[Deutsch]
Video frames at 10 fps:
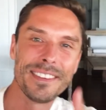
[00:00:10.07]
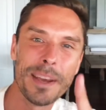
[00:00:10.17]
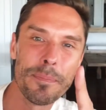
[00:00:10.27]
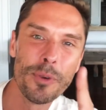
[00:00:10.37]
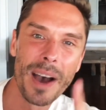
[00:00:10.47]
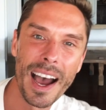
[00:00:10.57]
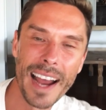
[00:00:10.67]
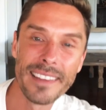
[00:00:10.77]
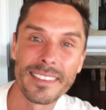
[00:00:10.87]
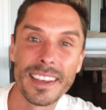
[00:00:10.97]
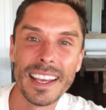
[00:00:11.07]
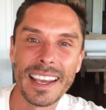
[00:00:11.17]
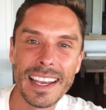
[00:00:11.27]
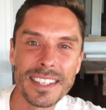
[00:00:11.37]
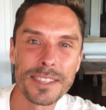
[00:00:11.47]
Tipp Nummer eins
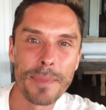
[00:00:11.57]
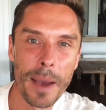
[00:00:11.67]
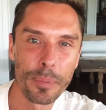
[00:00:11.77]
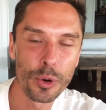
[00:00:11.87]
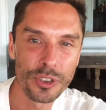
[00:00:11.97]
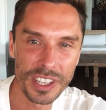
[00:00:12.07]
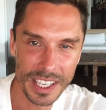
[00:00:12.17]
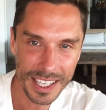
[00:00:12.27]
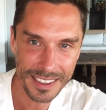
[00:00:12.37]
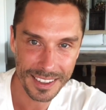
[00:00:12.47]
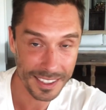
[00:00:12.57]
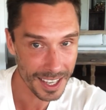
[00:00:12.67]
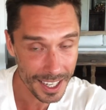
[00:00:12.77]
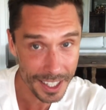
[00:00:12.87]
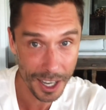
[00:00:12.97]
ist mehr Proteine.
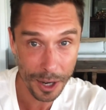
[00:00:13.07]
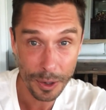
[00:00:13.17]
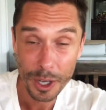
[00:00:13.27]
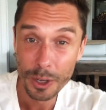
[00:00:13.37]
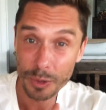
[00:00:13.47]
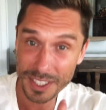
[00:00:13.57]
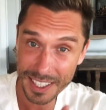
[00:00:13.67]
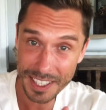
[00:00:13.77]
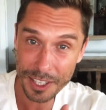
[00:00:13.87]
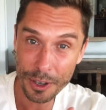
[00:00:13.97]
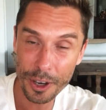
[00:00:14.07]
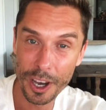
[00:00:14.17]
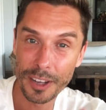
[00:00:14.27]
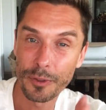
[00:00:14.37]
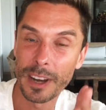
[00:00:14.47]
Ja, genau, du hast richtig
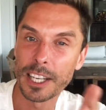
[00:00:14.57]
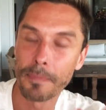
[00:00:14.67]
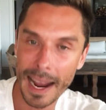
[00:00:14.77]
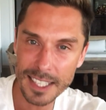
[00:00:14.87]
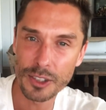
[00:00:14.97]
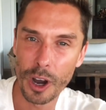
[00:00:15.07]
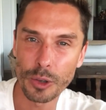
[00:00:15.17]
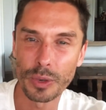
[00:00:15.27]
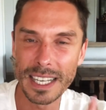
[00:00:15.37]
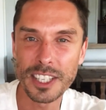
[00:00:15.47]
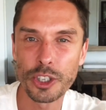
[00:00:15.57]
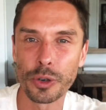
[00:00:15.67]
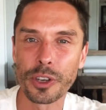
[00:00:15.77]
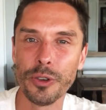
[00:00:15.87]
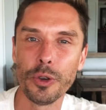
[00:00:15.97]
gehört. Vielleicht meinst du auch, du isst
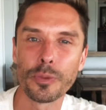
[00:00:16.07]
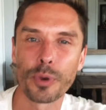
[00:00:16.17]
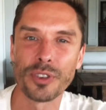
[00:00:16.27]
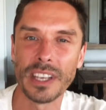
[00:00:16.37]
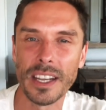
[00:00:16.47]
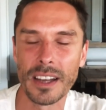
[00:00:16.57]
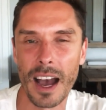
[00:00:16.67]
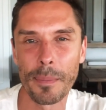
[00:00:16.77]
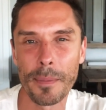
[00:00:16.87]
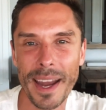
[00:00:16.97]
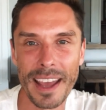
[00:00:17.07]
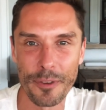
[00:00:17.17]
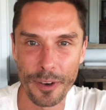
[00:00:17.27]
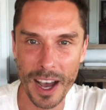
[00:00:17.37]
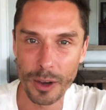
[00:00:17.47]
schon genügend Proteine, aber meine
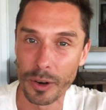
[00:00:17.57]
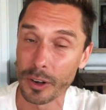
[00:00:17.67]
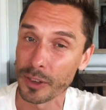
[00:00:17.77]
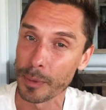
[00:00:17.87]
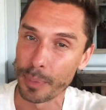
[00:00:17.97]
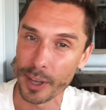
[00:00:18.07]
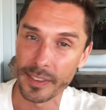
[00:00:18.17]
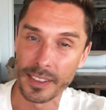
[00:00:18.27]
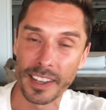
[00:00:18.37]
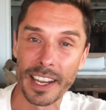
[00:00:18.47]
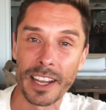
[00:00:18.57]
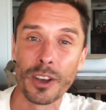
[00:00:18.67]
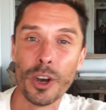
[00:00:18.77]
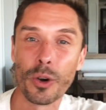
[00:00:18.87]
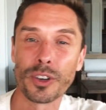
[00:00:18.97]
Erfahrungen aus dem Personal
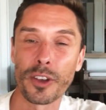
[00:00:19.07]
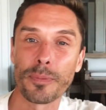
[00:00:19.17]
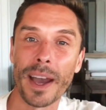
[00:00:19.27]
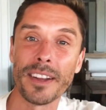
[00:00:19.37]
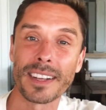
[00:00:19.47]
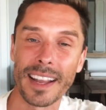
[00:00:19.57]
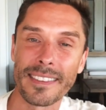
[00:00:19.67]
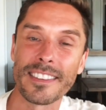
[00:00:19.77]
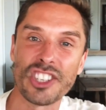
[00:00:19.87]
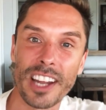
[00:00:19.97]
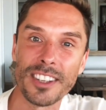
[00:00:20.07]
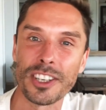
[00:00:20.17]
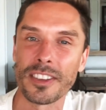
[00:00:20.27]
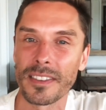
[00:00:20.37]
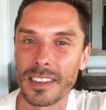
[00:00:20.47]
Training und aus meinen ganzen
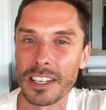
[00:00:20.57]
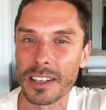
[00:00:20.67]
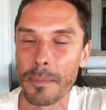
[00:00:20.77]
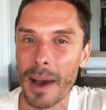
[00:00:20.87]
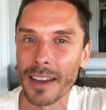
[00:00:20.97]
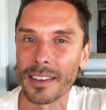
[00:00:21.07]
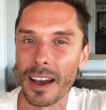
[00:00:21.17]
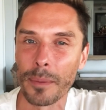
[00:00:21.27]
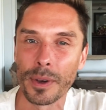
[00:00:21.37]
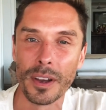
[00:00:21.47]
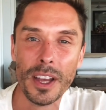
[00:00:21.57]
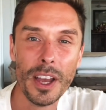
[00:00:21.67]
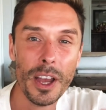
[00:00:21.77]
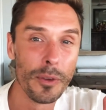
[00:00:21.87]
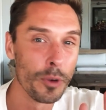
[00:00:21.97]
Challenges, die ich gemacht habe,
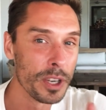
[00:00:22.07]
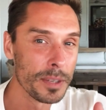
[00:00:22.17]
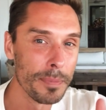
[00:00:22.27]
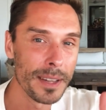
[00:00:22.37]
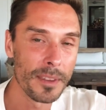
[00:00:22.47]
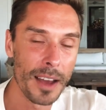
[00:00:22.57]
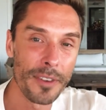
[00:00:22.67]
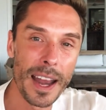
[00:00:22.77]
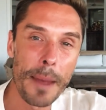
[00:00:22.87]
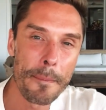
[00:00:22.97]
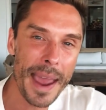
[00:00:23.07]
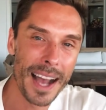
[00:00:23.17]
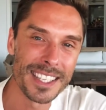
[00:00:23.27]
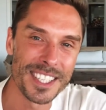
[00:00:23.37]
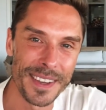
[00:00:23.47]
wo ich mittlerweile
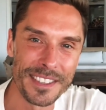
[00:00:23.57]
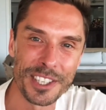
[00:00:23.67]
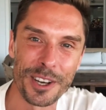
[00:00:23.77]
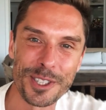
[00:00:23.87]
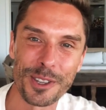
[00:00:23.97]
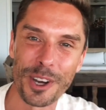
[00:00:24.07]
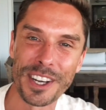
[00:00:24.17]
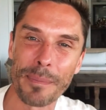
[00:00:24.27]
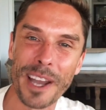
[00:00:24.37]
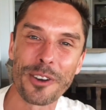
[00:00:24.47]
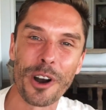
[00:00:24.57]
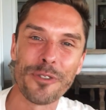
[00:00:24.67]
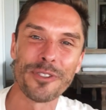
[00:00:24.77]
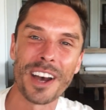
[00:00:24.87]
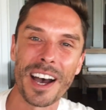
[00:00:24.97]
mehr als 20.000 Leuten dabei
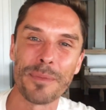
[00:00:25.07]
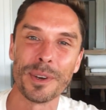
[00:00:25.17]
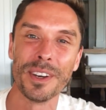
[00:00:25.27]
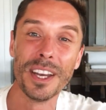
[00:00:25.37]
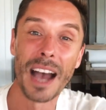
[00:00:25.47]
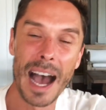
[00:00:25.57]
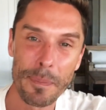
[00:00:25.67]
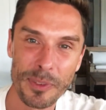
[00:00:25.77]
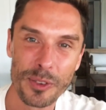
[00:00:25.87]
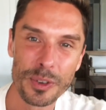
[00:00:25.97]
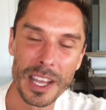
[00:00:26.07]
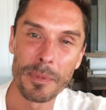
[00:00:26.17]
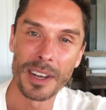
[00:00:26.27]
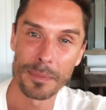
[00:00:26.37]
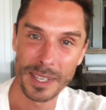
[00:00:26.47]
geholfen habe,
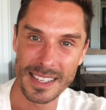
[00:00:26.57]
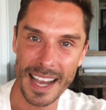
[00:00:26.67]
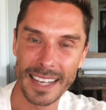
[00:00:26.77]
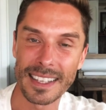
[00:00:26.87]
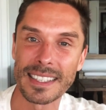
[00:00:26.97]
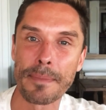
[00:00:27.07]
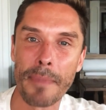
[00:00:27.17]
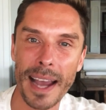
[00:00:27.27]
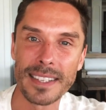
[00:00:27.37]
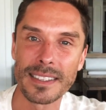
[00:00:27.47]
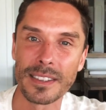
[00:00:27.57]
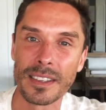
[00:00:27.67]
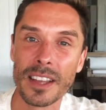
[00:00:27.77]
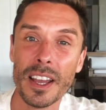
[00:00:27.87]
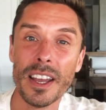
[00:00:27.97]
abzunehmen, haben gezeigt, dass die
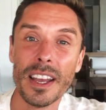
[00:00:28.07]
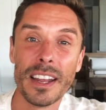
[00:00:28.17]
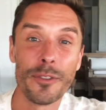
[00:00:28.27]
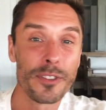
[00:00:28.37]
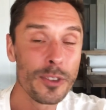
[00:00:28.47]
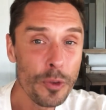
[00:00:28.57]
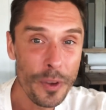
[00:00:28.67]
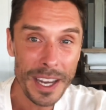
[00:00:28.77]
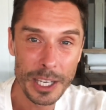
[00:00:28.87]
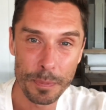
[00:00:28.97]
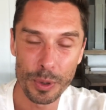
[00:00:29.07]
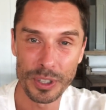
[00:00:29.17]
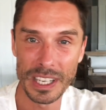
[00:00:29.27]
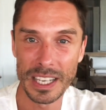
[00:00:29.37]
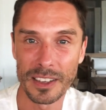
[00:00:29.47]
meisten zu wenig
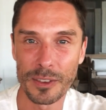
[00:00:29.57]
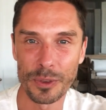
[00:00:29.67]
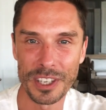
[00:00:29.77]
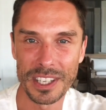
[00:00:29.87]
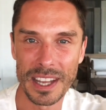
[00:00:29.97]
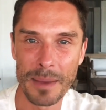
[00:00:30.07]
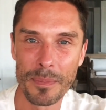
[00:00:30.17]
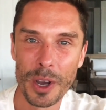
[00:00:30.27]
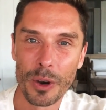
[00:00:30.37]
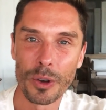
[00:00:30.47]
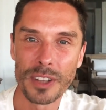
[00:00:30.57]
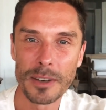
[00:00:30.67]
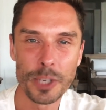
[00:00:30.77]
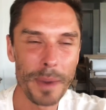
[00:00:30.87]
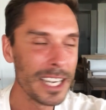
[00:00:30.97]
Proteine zu sich nehmen und
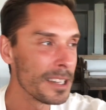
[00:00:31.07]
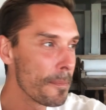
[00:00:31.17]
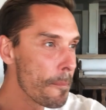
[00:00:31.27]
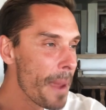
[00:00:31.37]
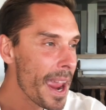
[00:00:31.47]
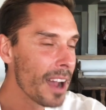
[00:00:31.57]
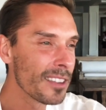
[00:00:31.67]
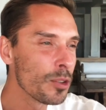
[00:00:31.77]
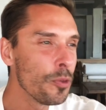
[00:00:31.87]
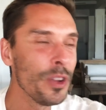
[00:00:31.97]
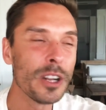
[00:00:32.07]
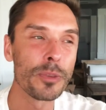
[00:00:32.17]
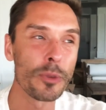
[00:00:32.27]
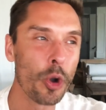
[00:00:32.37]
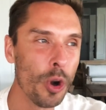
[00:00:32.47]
entsprechend mehr zu viel
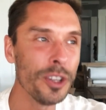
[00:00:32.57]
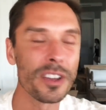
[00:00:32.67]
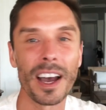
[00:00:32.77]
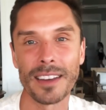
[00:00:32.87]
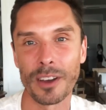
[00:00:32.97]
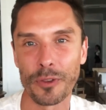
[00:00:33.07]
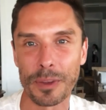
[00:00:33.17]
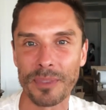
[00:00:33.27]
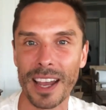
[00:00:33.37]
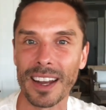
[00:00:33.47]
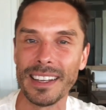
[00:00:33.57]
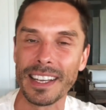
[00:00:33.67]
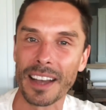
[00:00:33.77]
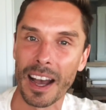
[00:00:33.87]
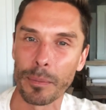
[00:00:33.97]
Kohlenhydrate auf dem Teller
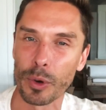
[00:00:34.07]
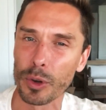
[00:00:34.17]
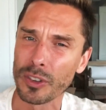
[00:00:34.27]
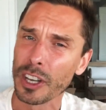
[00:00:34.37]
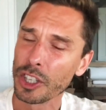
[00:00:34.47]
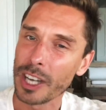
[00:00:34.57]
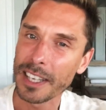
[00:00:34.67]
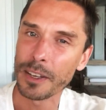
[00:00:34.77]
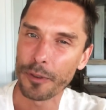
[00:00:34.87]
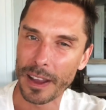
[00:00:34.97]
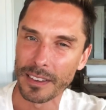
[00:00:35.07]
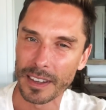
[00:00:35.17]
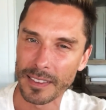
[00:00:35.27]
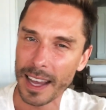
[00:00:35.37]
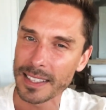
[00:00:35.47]
liegen haben und schlechte Fette.
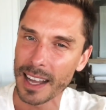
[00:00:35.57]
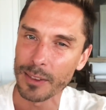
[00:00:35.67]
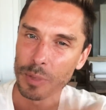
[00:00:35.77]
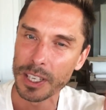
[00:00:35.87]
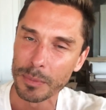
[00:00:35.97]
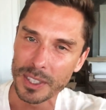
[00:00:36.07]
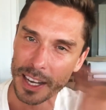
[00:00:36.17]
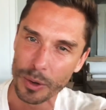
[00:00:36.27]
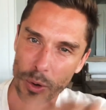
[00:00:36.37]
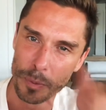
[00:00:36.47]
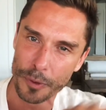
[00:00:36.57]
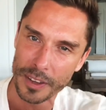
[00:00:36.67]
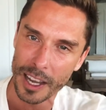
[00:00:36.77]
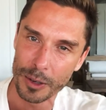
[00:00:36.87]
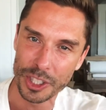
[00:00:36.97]
Das heißt also, hier muss eine
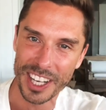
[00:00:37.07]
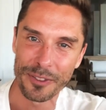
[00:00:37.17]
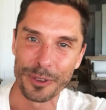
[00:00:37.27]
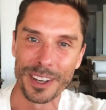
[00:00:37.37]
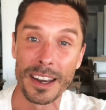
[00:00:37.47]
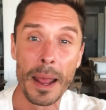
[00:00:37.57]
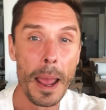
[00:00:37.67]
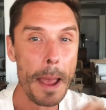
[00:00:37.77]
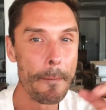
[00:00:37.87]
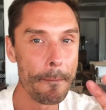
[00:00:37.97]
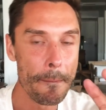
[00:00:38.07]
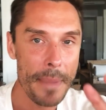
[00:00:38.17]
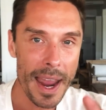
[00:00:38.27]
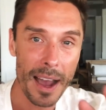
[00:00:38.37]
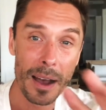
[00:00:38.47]
Umverteilung stattfinden,
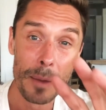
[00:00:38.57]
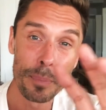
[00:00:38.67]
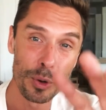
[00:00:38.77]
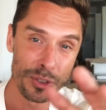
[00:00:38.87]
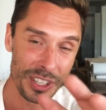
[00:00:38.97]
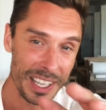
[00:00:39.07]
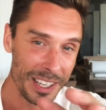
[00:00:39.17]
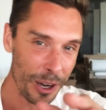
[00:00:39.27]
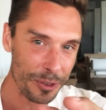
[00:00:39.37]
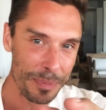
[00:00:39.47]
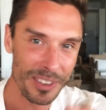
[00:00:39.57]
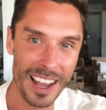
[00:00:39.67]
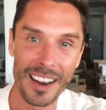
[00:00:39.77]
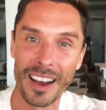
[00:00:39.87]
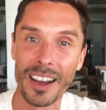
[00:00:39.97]
mehr Proteine auf dem
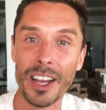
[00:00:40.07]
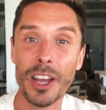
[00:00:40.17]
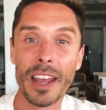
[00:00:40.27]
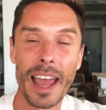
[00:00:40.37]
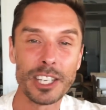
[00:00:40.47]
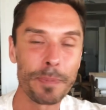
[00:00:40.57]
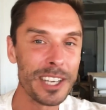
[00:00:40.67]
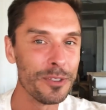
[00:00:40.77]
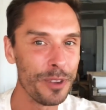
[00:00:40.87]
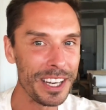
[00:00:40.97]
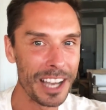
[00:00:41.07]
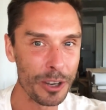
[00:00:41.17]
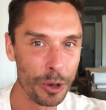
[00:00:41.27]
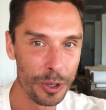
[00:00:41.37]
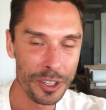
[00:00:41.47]
Teller, entsprechend
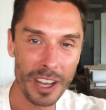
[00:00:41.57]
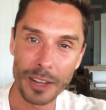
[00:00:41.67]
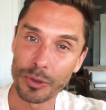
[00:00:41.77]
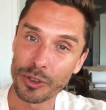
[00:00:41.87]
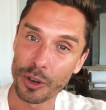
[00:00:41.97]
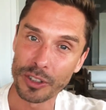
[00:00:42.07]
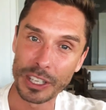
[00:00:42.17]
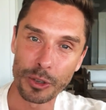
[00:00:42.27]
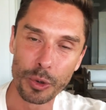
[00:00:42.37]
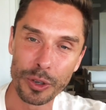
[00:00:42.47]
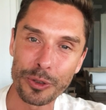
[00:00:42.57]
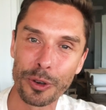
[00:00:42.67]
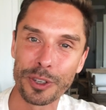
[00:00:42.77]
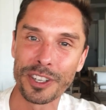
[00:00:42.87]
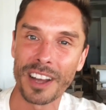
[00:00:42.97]
weniger Kohlenhydrate und dort die guten
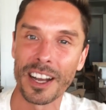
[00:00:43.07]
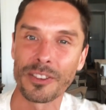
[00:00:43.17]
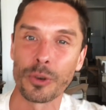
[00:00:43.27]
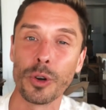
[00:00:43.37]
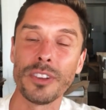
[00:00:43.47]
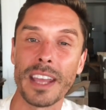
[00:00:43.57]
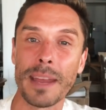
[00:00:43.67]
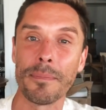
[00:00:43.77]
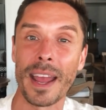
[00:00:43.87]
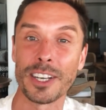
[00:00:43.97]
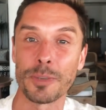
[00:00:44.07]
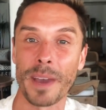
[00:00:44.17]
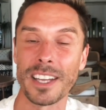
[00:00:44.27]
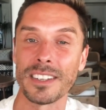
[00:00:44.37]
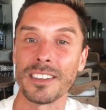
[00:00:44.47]
Kohlenhydrate und eben
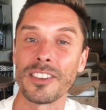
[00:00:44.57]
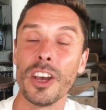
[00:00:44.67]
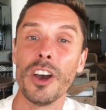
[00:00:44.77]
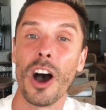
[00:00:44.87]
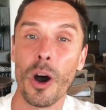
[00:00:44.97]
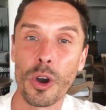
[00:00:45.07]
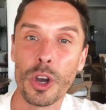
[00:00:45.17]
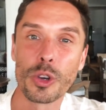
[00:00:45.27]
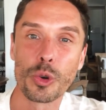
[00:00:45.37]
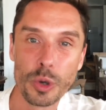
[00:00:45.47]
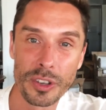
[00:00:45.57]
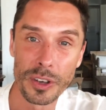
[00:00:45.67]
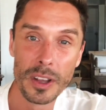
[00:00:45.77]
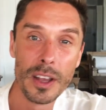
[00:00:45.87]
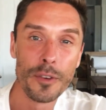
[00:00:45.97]
entsprechend auch gute